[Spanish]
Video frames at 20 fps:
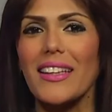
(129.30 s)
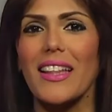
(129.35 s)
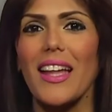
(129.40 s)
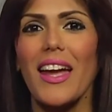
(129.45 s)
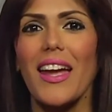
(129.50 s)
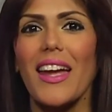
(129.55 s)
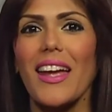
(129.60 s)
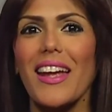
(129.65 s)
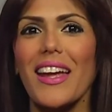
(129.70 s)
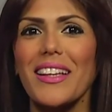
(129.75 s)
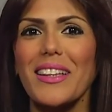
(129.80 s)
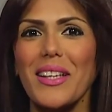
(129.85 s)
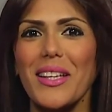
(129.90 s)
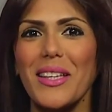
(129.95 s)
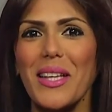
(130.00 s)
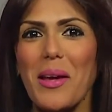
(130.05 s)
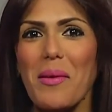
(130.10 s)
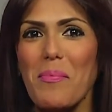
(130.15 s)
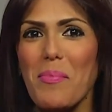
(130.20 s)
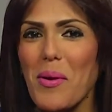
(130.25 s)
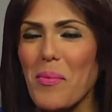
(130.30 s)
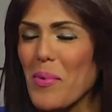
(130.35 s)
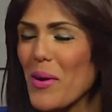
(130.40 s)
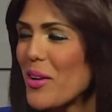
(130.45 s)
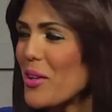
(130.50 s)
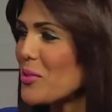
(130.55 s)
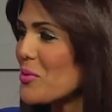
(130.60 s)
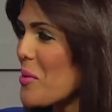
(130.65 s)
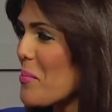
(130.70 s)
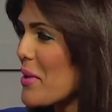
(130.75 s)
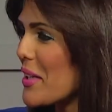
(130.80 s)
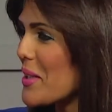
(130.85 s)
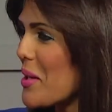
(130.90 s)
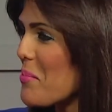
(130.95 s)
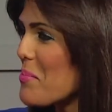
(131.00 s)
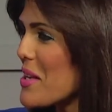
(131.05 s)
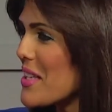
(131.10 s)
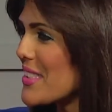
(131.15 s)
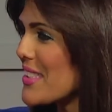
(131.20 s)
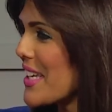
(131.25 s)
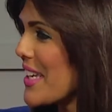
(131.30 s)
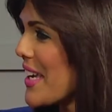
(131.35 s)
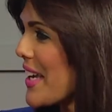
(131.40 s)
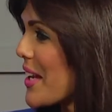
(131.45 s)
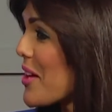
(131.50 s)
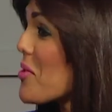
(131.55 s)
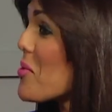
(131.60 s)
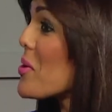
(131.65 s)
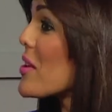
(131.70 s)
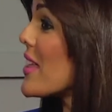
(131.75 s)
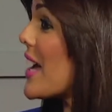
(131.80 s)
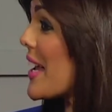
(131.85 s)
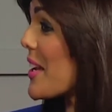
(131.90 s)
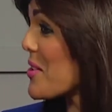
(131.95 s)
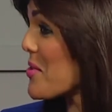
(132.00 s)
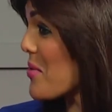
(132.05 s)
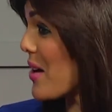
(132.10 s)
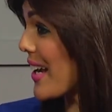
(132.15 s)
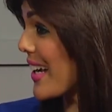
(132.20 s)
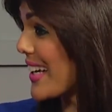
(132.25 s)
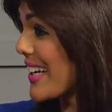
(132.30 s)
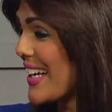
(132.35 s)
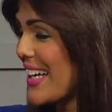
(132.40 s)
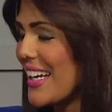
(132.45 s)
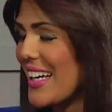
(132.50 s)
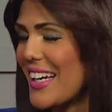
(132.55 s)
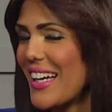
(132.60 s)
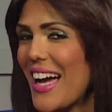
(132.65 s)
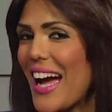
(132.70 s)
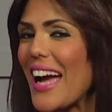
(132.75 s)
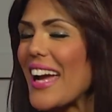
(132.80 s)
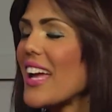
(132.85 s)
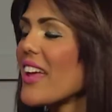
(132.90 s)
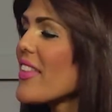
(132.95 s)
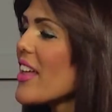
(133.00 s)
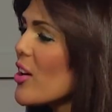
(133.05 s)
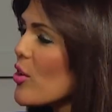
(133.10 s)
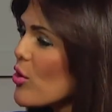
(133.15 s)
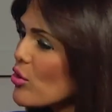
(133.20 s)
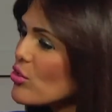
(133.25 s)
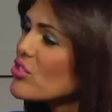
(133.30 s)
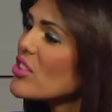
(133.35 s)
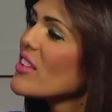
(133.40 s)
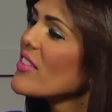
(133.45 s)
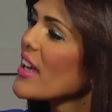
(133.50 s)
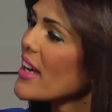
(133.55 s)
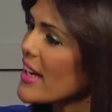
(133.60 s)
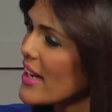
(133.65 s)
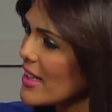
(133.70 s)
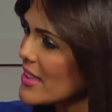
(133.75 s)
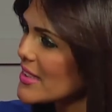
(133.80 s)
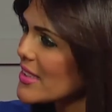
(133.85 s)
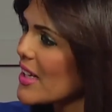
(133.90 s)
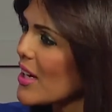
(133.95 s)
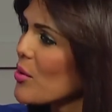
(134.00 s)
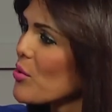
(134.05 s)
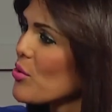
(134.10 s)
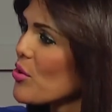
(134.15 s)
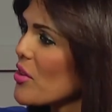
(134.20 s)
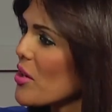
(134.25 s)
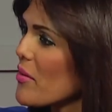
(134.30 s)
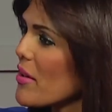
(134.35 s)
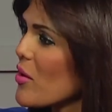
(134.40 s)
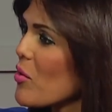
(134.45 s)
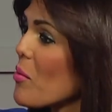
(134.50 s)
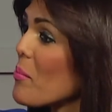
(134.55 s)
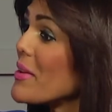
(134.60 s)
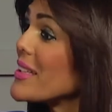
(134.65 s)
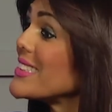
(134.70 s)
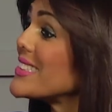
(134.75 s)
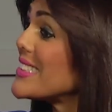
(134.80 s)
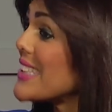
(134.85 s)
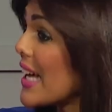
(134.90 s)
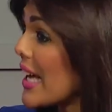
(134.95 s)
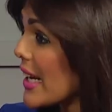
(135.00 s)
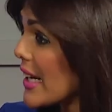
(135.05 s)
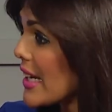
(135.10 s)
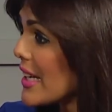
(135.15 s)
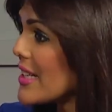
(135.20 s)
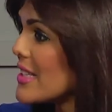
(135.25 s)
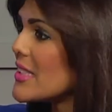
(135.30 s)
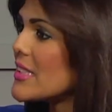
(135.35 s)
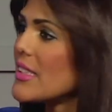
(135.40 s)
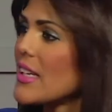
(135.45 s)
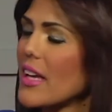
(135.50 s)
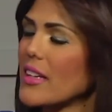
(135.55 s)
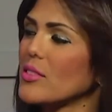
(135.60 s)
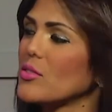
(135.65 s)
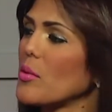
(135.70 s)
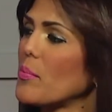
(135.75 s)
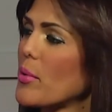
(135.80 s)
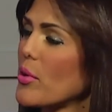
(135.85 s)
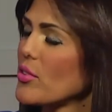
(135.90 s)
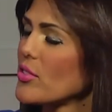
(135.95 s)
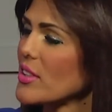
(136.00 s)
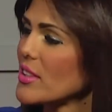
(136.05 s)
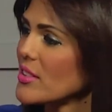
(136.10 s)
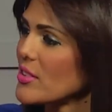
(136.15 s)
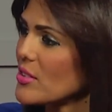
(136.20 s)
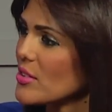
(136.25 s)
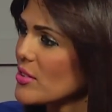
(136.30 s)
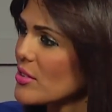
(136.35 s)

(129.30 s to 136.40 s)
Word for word: Este, en este tiempo, pues los hombres también se quieren cuidar igual. ¿A qué edad consideras que uno debe comenzar e iniciar esos procesos?